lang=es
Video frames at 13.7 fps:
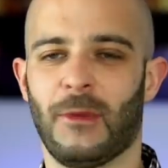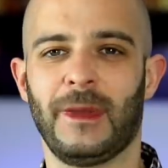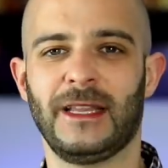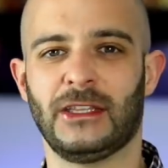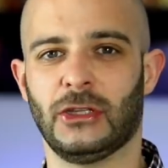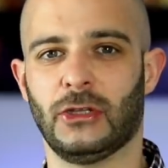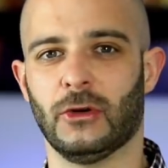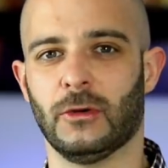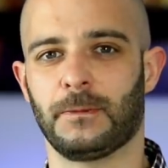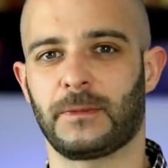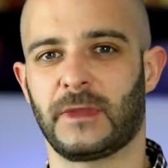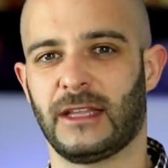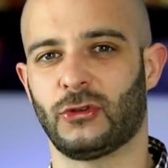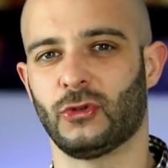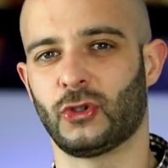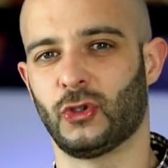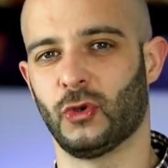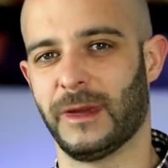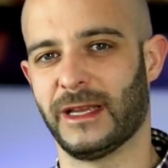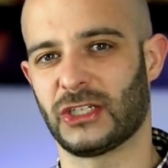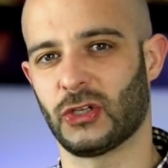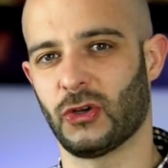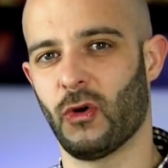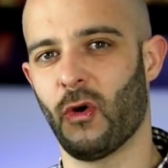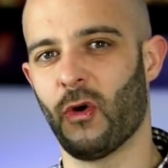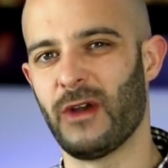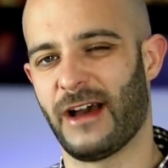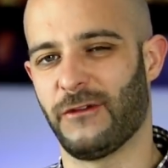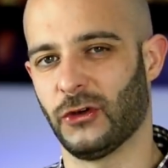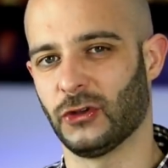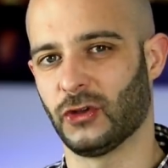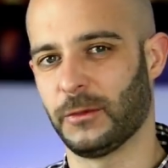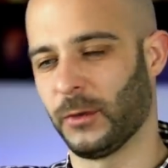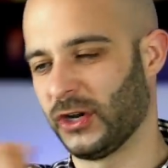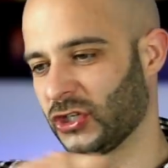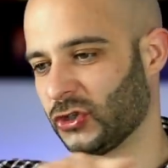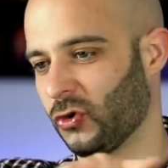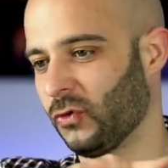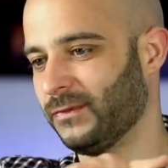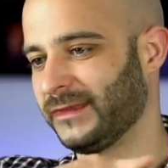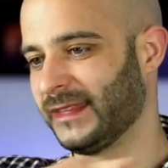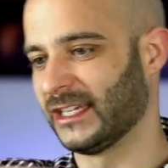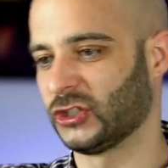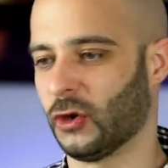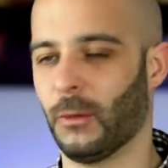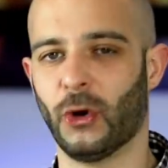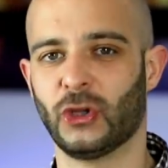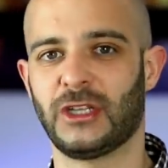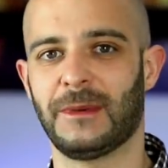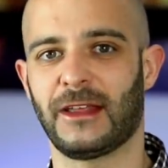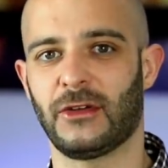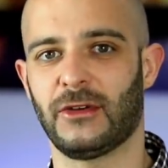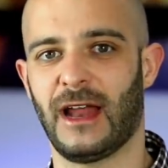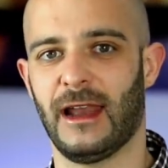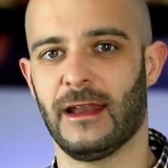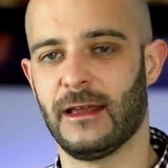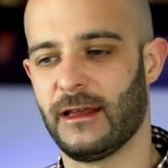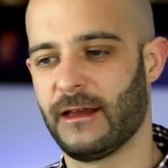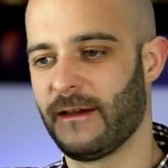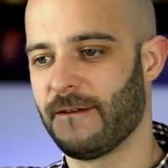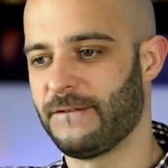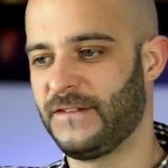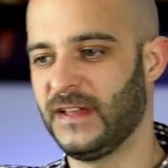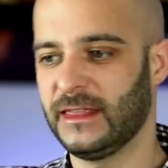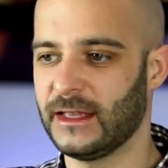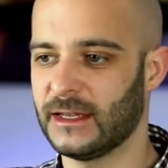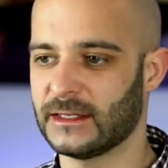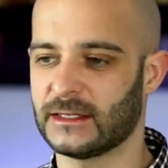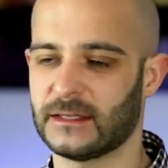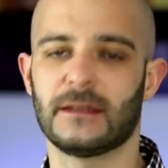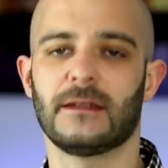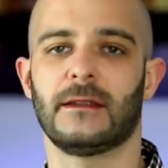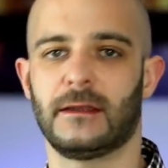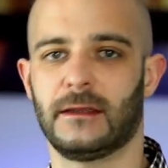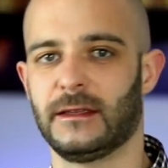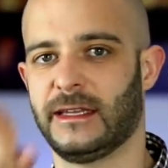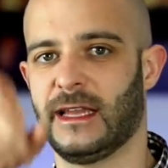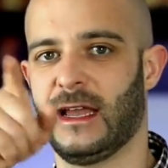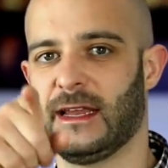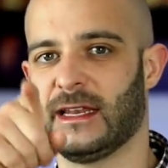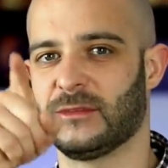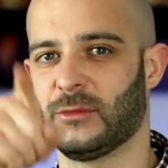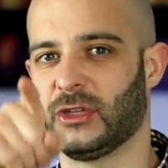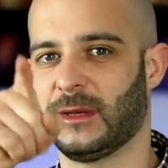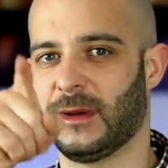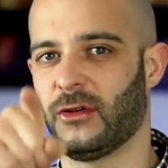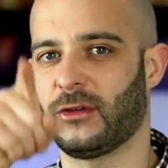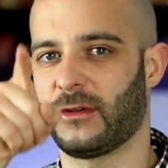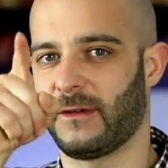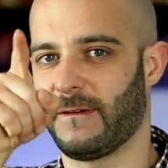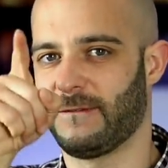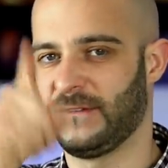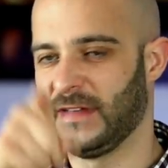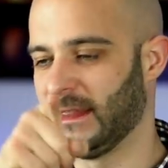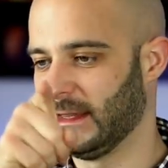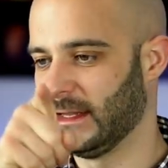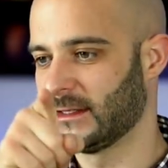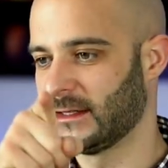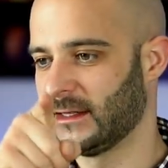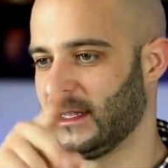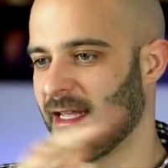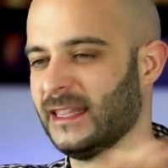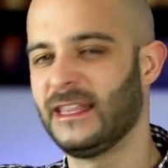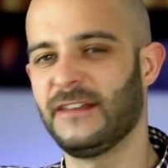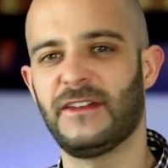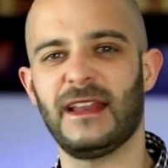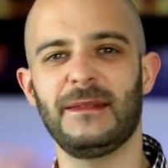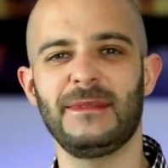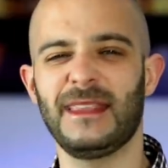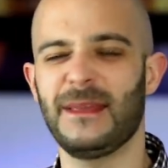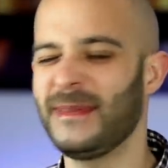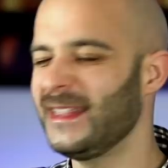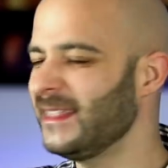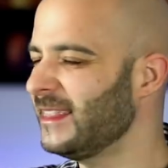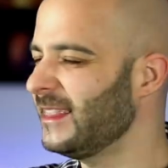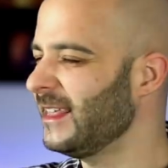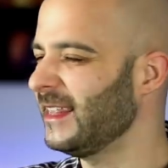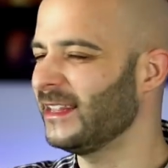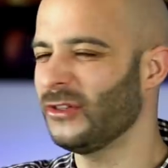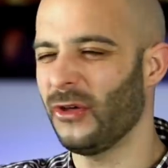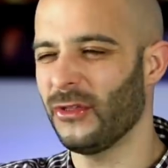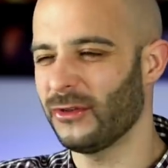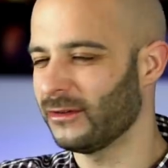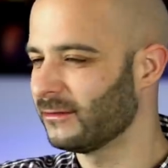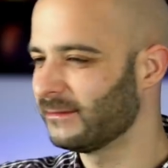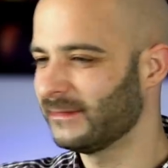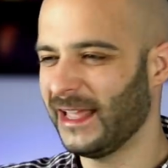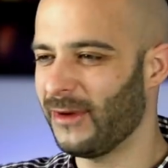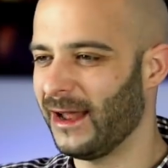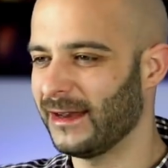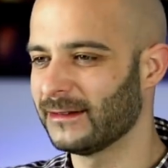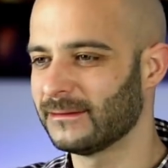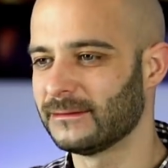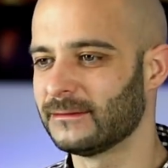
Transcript: El momento que tú subes una foto y pones un texto motivacional fitness, ya eres motivador fitness. Indiferente Indiferentemente y todo, da igual.